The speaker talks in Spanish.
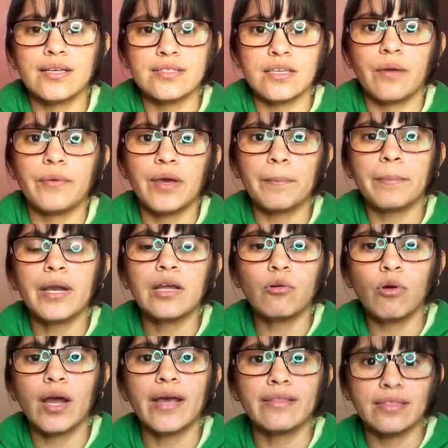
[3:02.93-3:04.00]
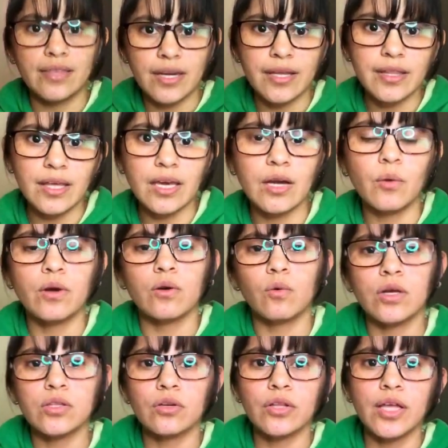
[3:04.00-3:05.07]
que si habían películas en 3D o en
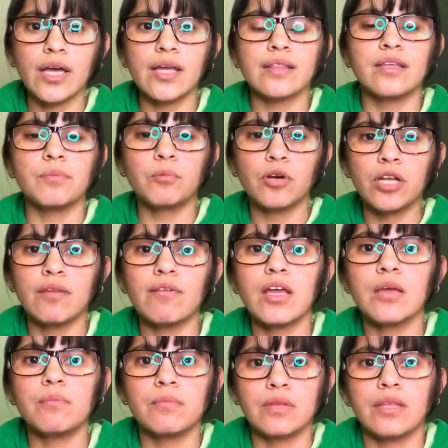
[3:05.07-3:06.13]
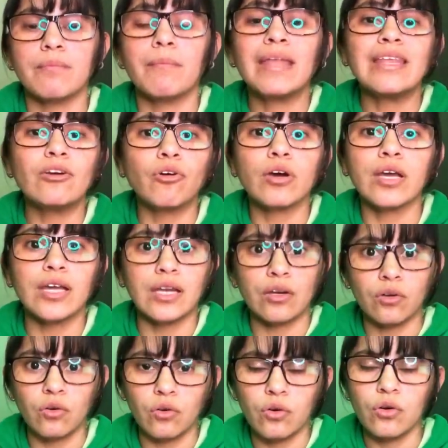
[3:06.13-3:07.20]
4D disponibles y me dijo que
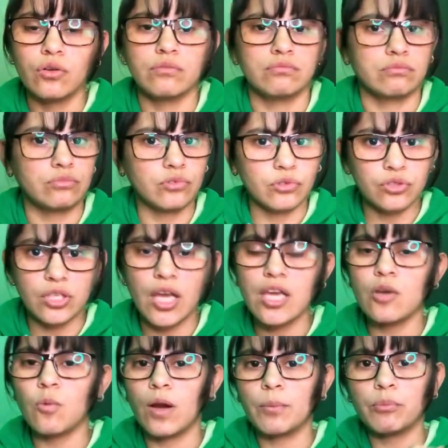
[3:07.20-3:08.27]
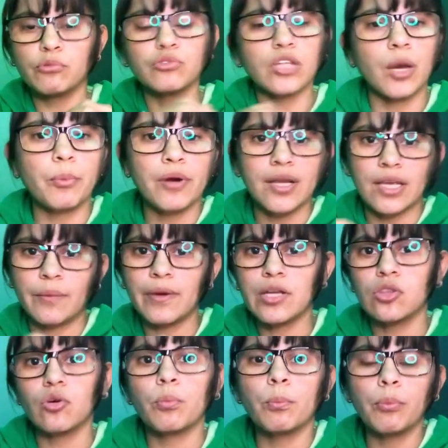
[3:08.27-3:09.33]
no. No sé, igual ustedes por aquí
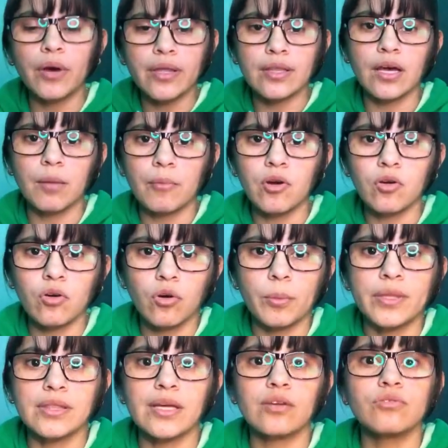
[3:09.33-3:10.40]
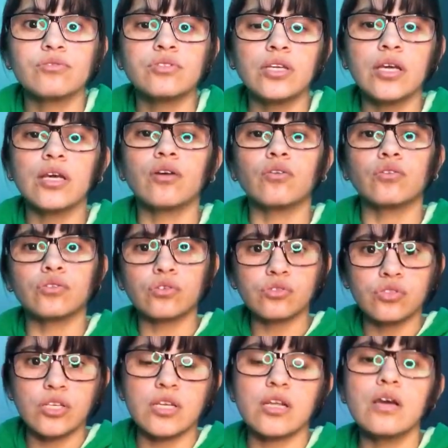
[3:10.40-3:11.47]
abajito pueden dejarme en los comentarios si en otro
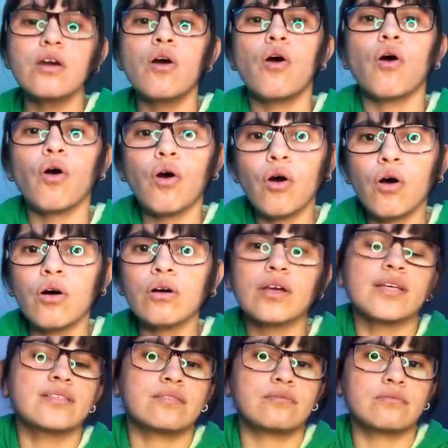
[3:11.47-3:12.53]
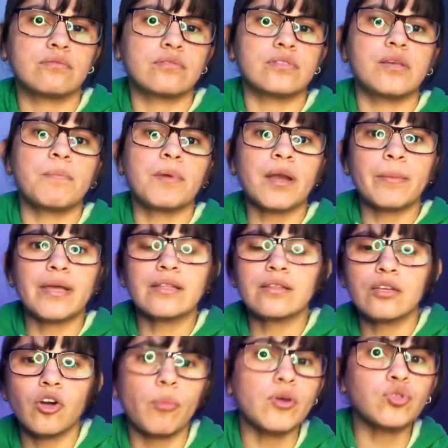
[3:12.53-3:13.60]
cine o que
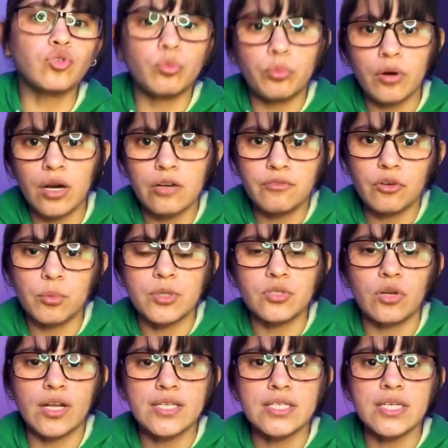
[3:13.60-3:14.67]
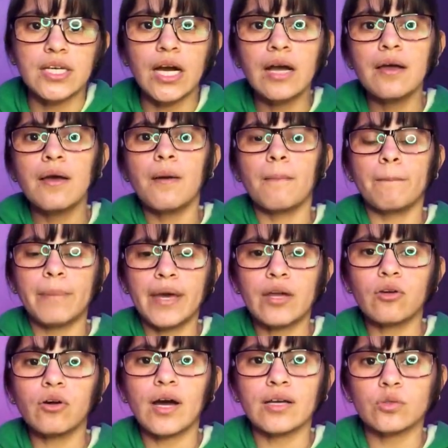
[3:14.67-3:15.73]
simplemente no me supo la información la chica.
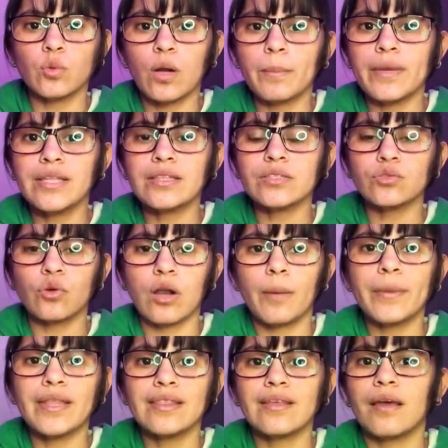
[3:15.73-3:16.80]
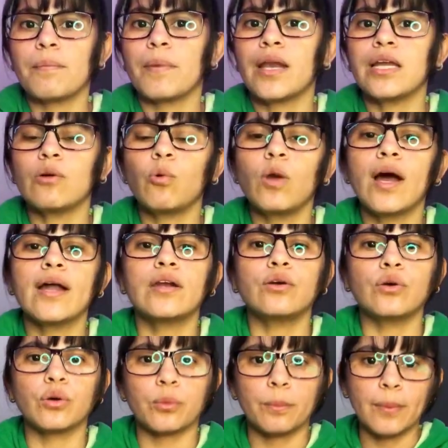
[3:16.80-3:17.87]
Pero actualmente solamente hay películas
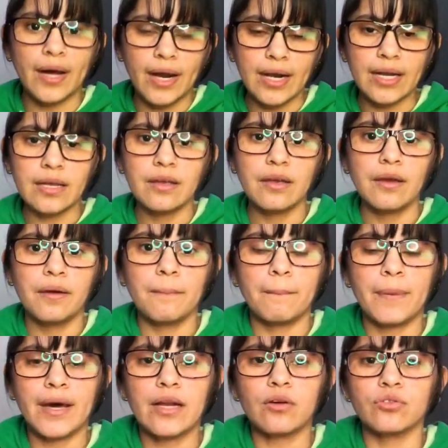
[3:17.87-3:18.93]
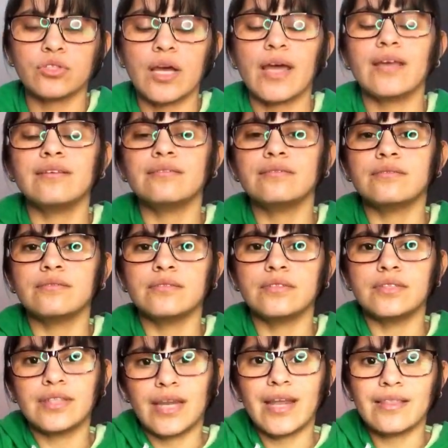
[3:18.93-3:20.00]
normales para, o sea,
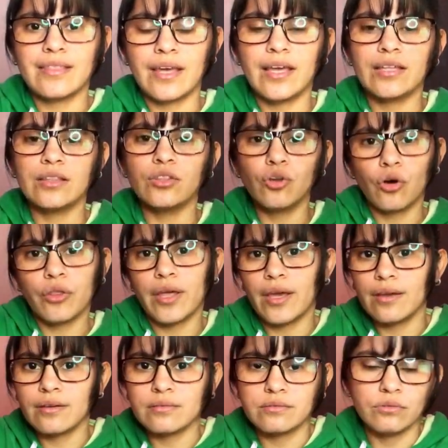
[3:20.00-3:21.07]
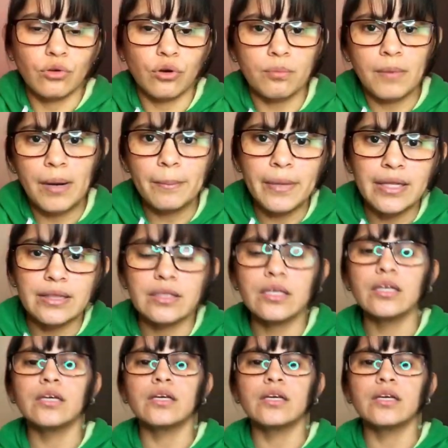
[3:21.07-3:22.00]
en, 3 en 2D normalmente.